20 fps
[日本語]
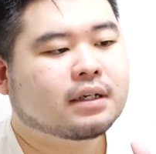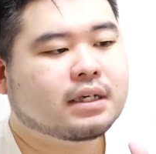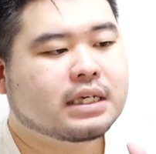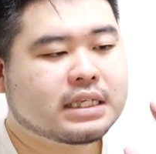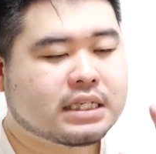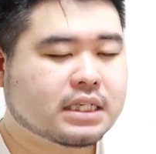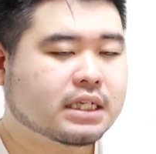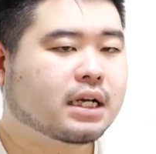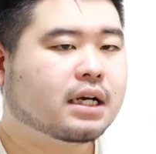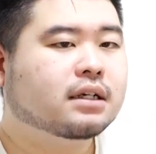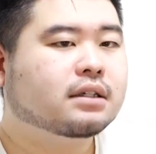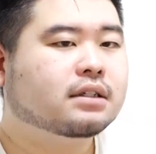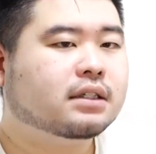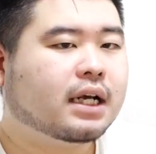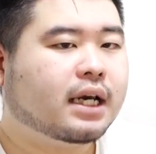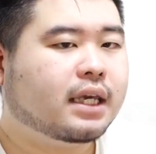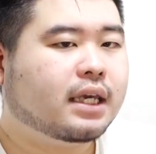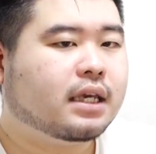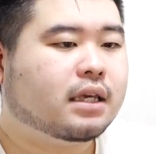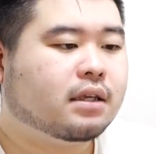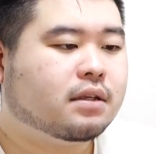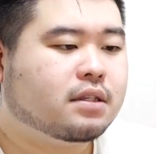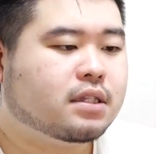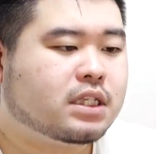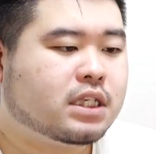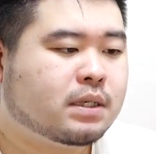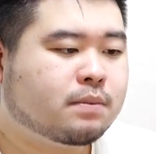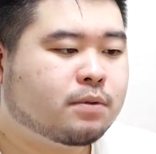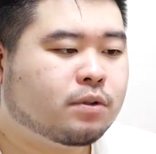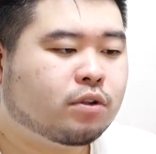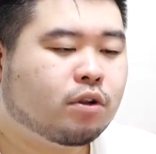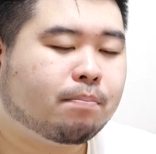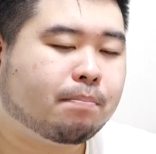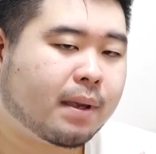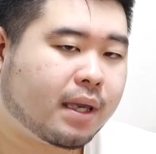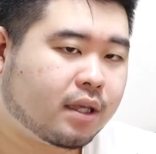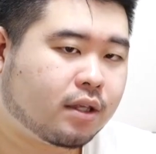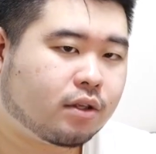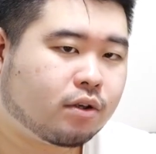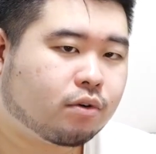1時間ぐらい自分の
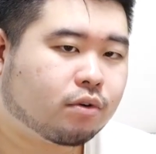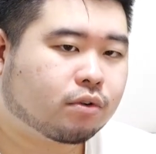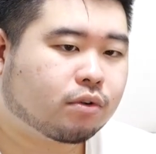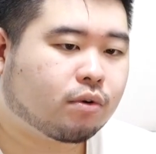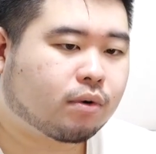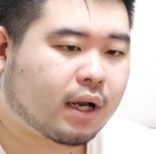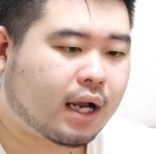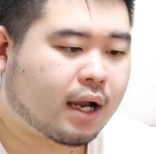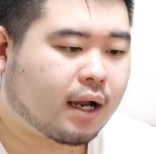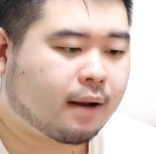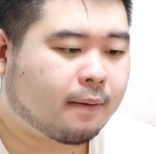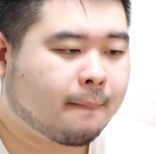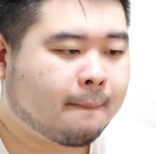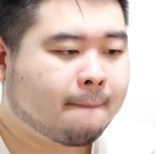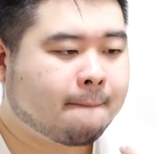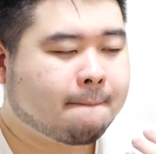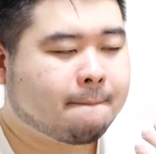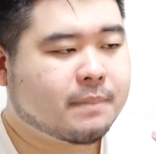勉強とか